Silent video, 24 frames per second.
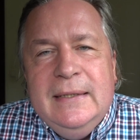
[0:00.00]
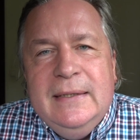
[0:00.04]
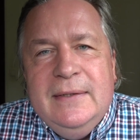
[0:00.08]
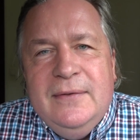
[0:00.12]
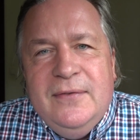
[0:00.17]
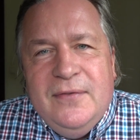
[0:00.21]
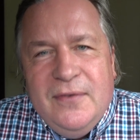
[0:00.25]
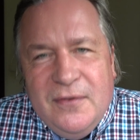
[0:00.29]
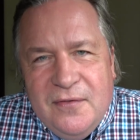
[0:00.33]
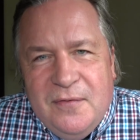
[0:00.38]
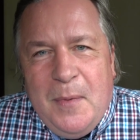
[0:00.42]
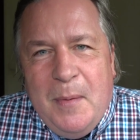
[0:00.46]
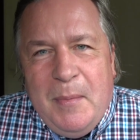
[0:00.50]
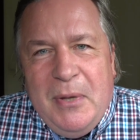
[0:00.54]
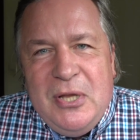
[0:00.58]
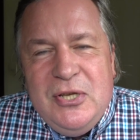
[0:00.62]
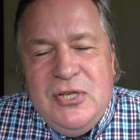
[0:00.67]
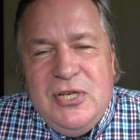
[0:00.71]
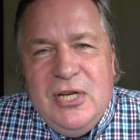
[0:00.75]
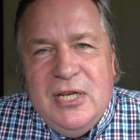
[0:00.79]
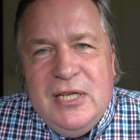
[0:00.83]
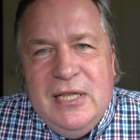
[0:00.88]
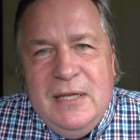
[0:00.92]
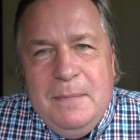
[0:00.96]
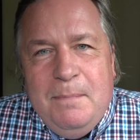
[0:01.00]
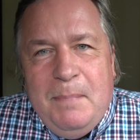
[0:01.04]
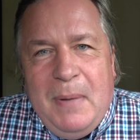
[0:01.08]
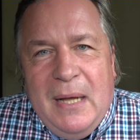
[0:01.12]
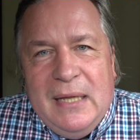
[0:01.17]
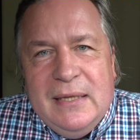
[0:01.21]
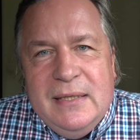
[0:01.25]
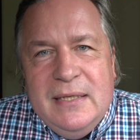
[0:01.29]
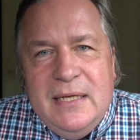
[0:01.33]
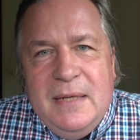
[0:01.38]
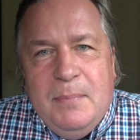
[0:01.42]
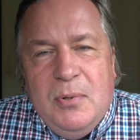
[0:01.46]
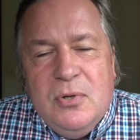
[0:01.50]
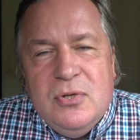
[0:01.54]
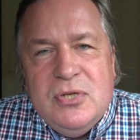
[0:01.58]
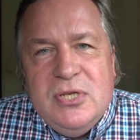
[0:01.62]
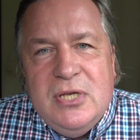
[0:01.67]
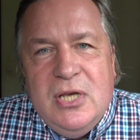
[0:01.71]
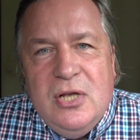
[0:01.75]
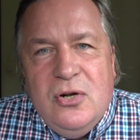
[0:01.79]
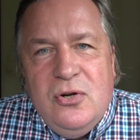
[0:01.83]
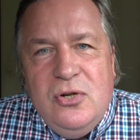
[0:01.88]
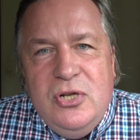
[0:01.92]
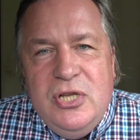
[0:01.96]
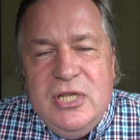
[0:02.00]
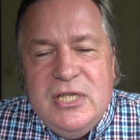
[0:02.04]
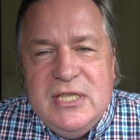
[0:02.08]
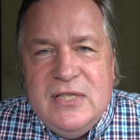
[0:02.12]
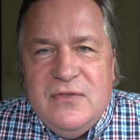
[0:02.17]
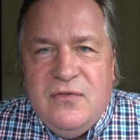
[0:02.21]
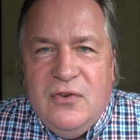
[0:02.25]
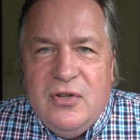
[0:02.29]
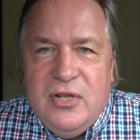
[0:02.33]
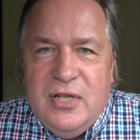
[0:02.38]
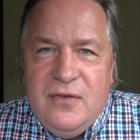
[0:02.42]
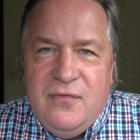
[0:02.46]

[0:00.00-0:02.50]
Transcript: w momencie, gdy padnie polskie rolnictwo.